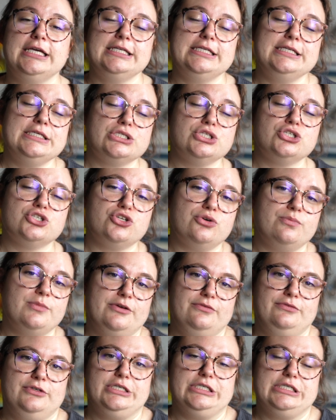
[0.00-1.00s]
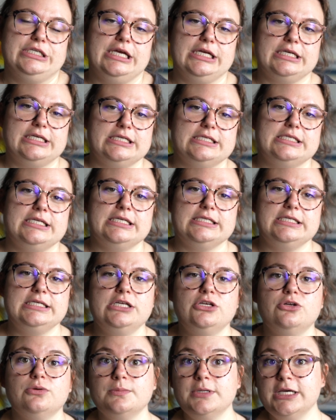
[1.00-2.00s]
diesen Sommer, wie gesagt, das
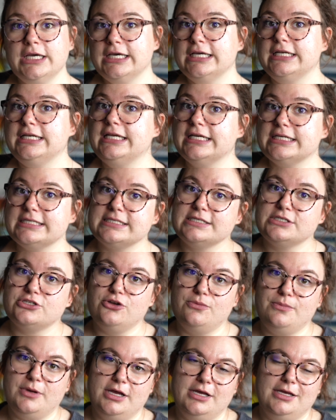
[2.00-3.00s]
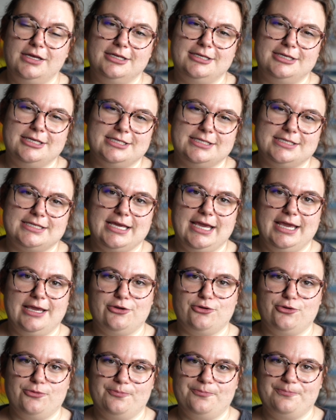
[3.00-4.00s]
Latinum, nächsten Sommer das
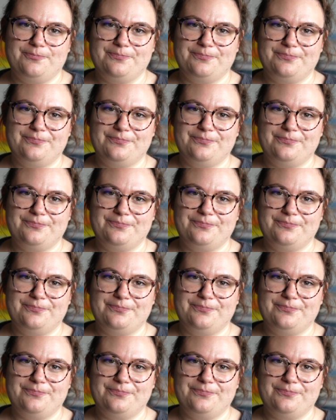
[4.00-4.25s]
Gräkum.